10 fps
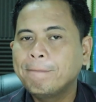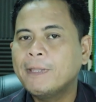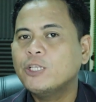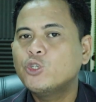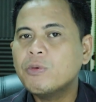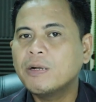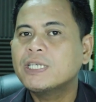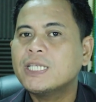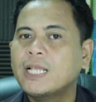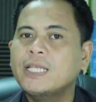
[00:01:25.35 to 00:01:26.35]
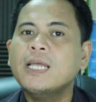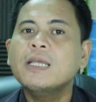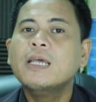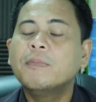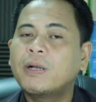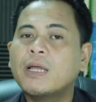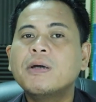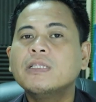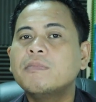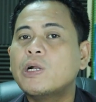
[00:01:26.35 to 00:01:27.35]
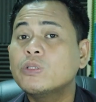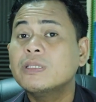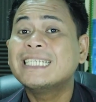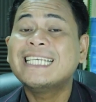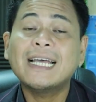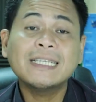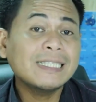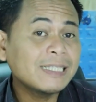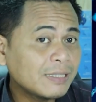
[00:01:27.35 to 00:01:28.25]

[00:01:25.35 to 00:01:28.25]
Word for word: Nah, cuman masalahnya perkembangan terbaru yang